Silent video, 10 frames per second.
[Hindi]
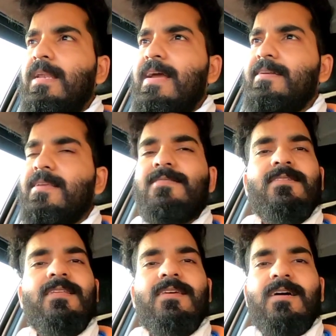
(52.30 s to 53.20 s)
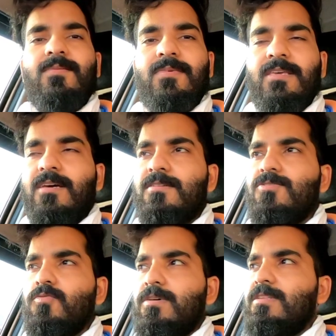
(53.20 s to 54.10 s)
इलेक्ट्रिसिटी कम ही
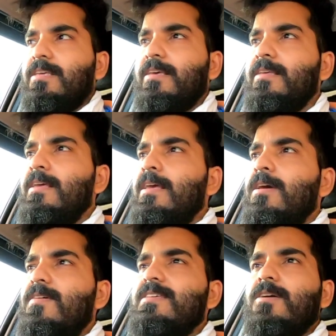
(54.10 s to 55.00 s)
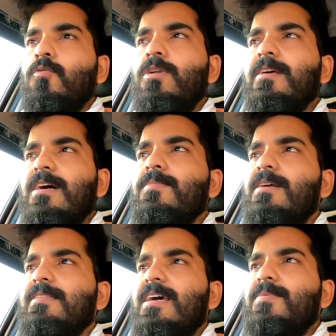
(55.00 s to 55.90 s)
कंज्यूम करती है वैसे कूलर कम
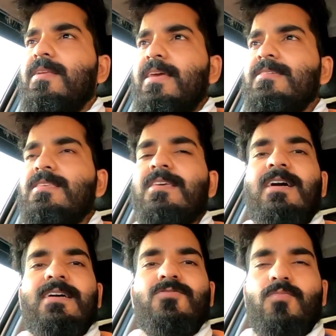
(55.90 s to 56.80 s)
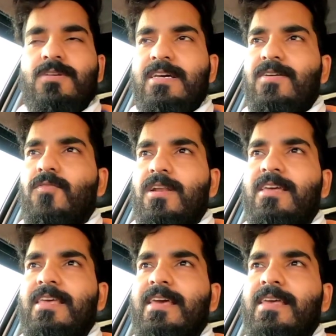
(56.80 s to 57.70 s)
करता है पर एसी का जो मज़ा है वो
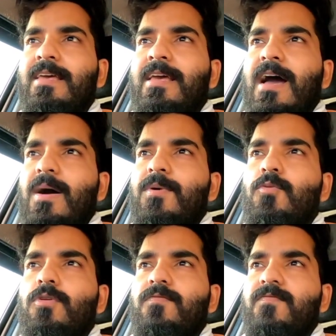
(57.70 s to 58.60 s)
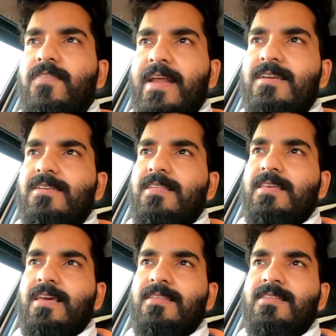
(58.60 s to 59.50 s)
अलग ही है आप बिल्कुल फ्रेश
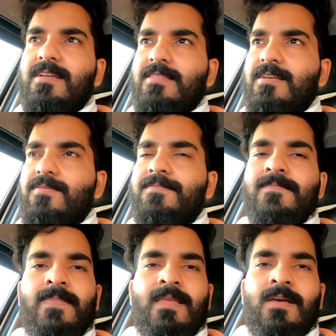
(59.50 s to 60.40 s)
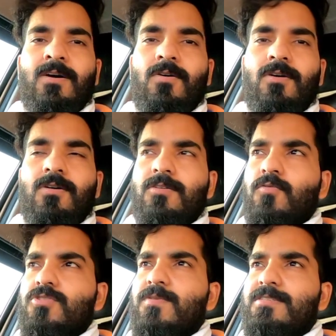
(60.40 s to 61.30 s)
रहते हैं अंदर की तरफ और
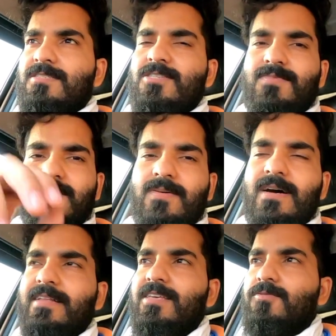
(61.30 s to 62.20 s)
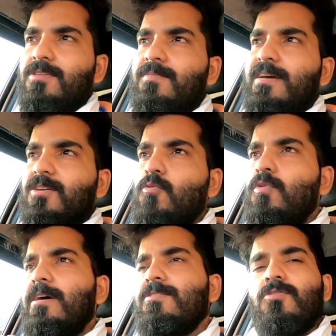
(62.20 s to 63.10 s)
कुछ भी चिपचिपाट नहीं होती बाकी
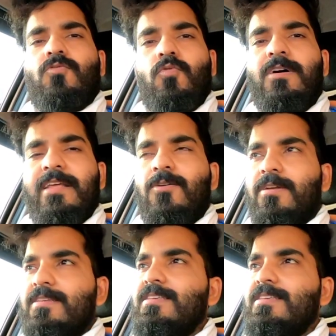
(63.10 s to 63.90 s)
कूलर तो कूलर है और